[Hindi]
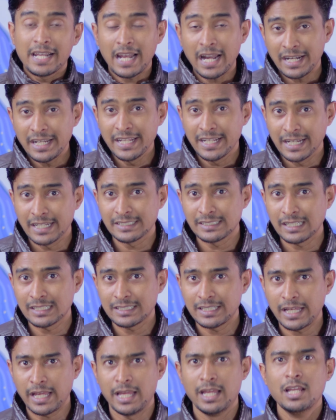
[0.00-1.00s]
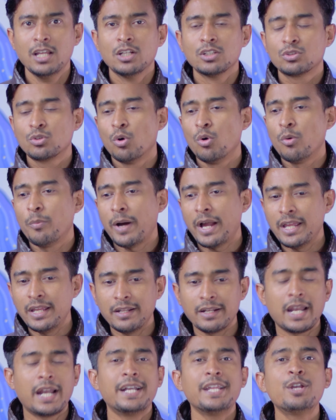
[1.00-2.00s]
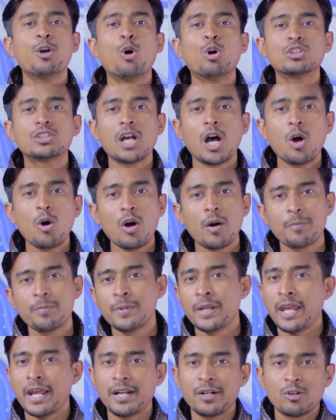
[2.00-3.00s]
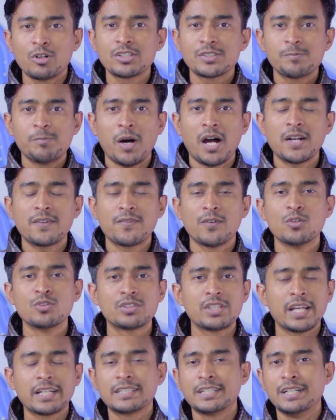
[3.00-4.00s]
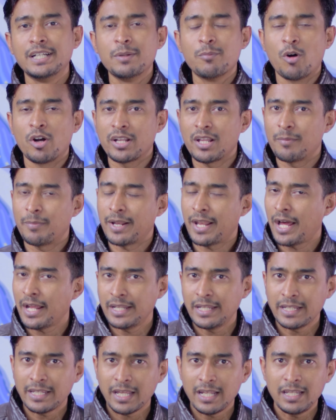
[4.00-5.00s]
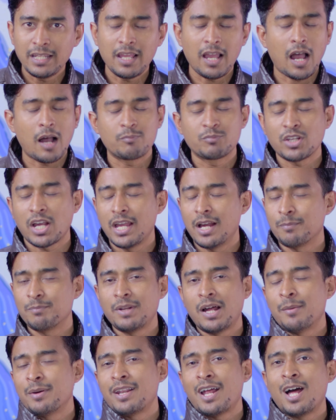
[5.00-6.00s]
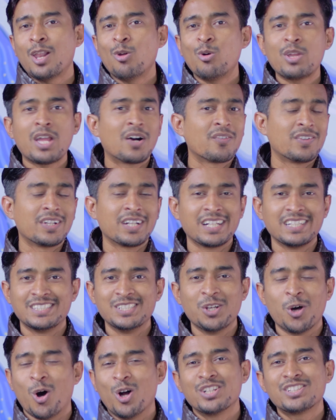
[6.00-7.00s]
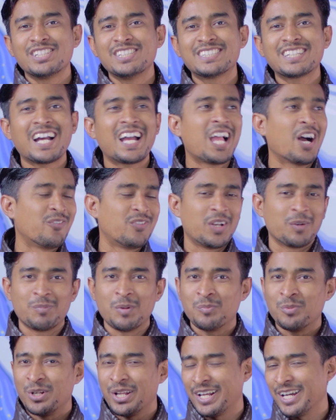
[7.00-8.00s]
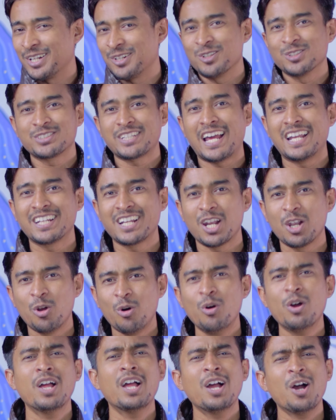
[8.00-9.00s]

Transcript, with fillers: रेडी कर सकते हैं तो भाई रेडी हो जाओ अपने एंड्रॉइड स्मार्टफोन से एक थ्री मॉडल बनाने के लिए आप चाहे अपना बना लो या फिर किसी और चीज का या फिर अपने पूरे घर को स्कैन कर लो